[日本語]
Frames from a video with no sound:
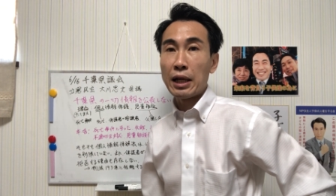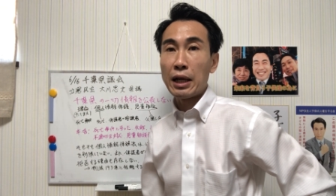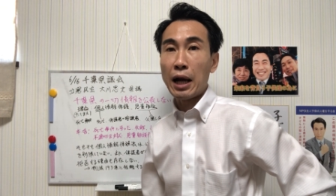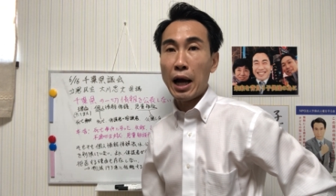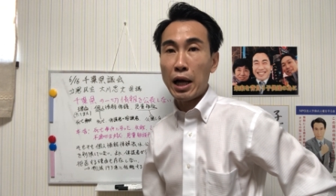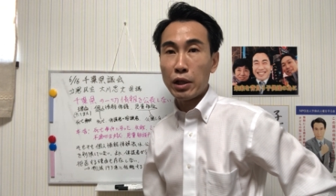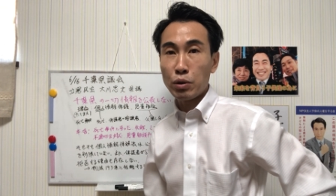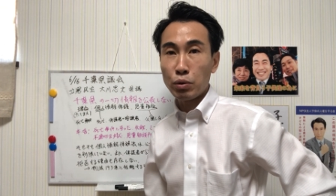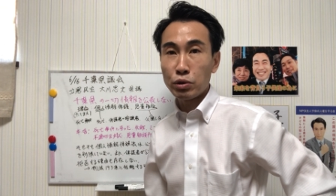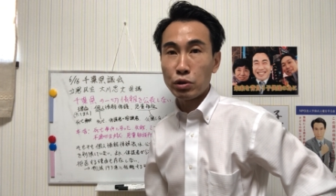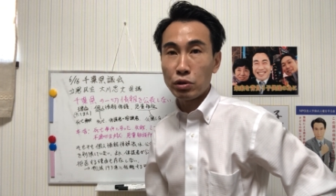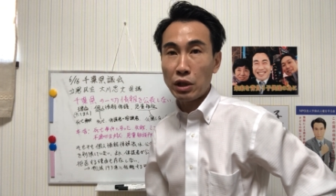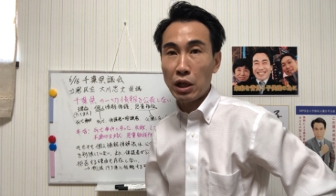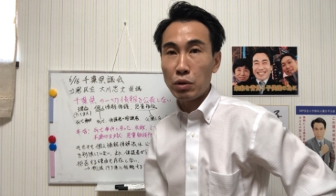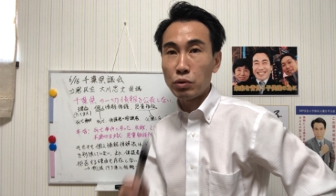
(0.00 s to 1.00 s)
該当す
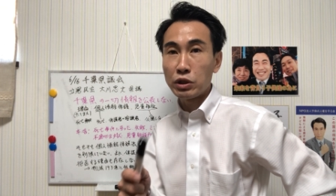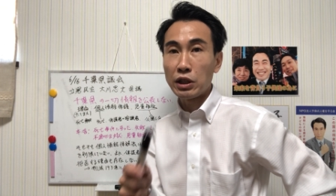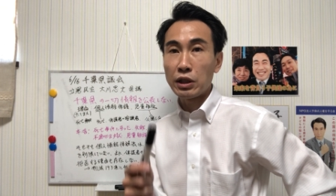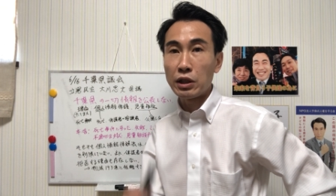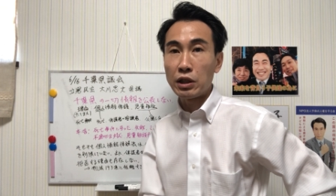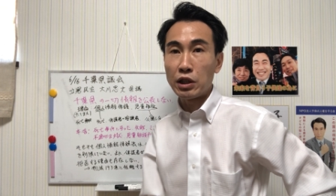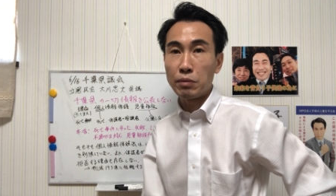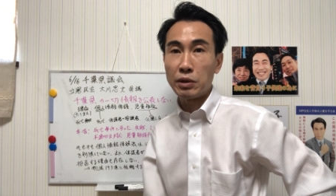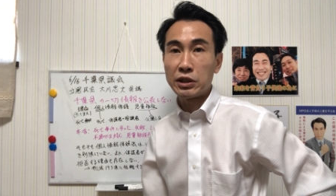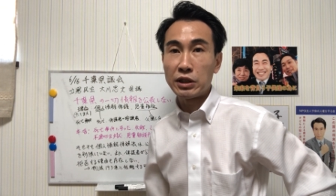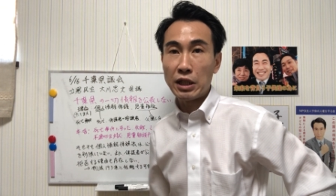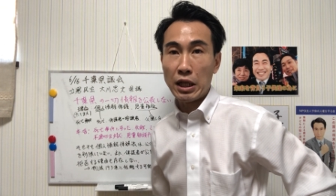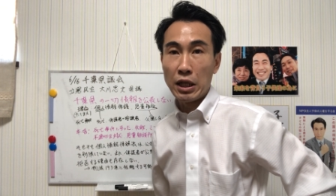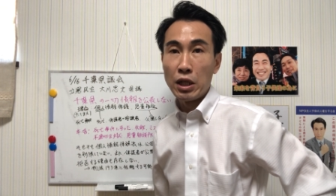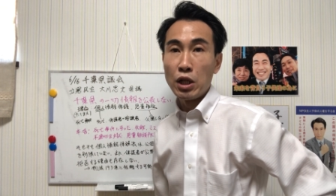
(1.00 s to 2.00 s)
る可能性が出てきます
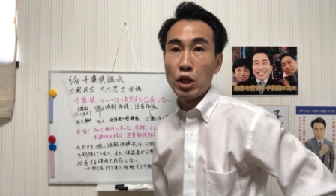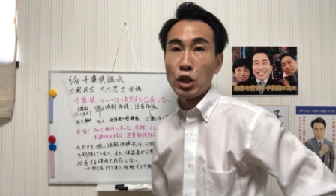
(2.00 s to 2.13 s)
ね